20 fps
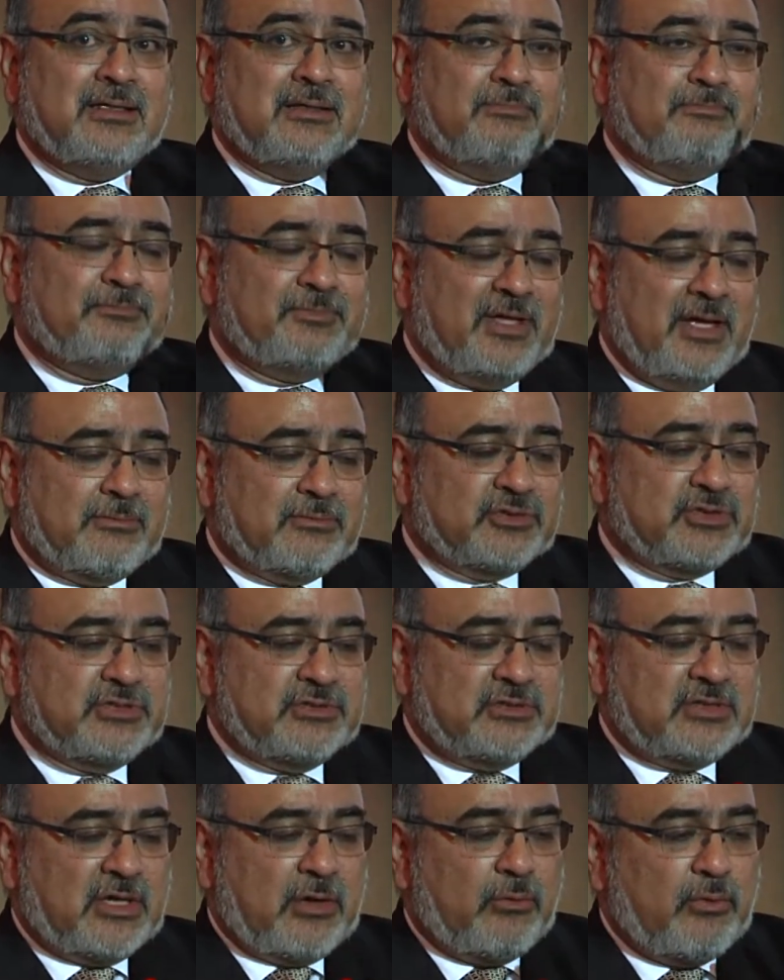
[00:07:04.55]
digamos,
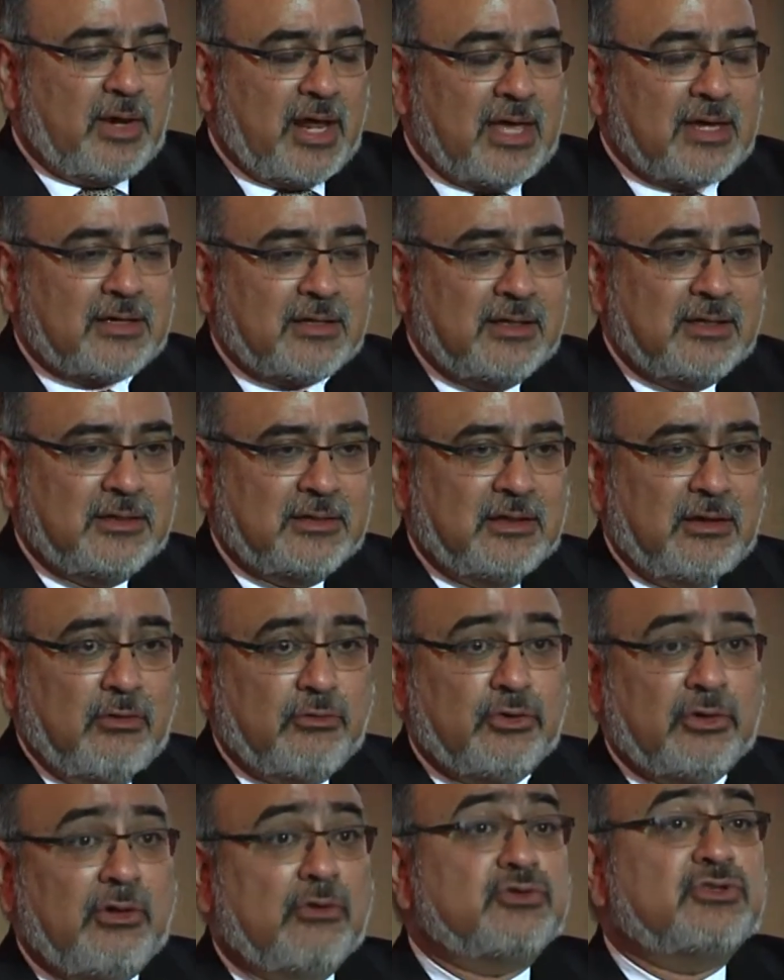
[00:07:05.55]
instaurar en
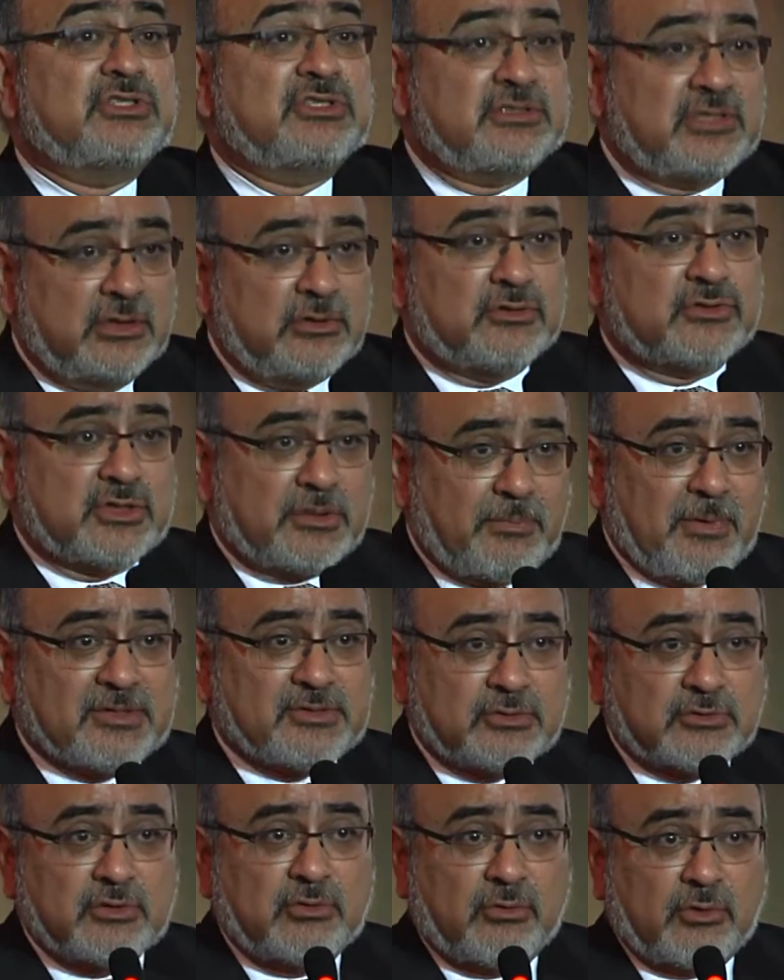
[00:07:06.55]
los distintos
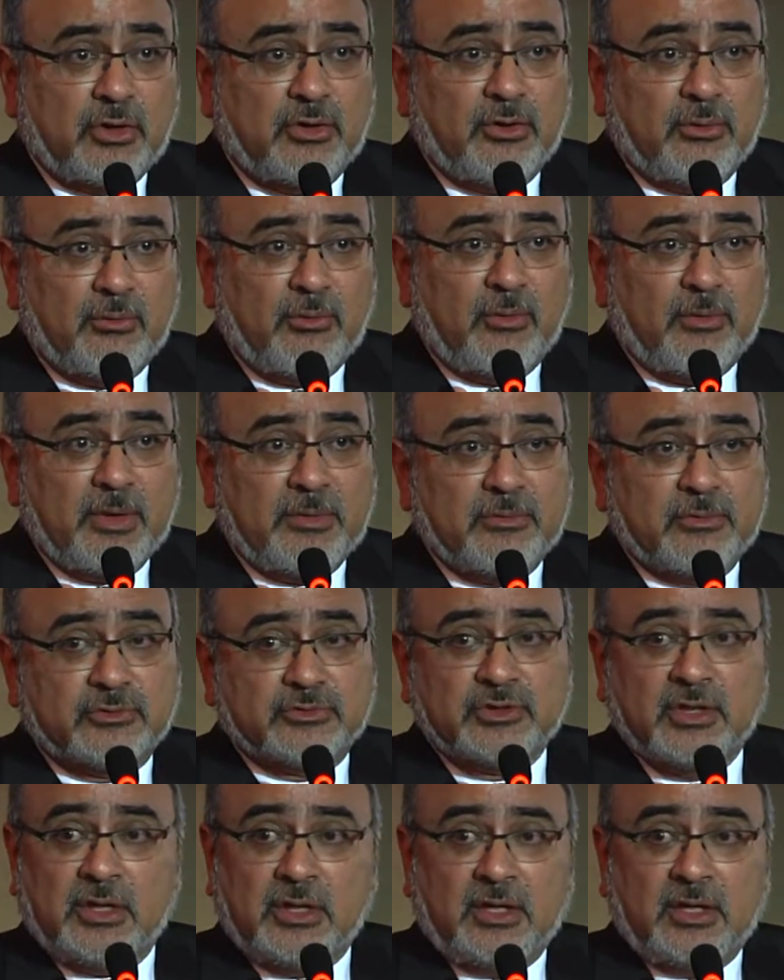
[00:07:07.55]
espacios en los que nos movemos.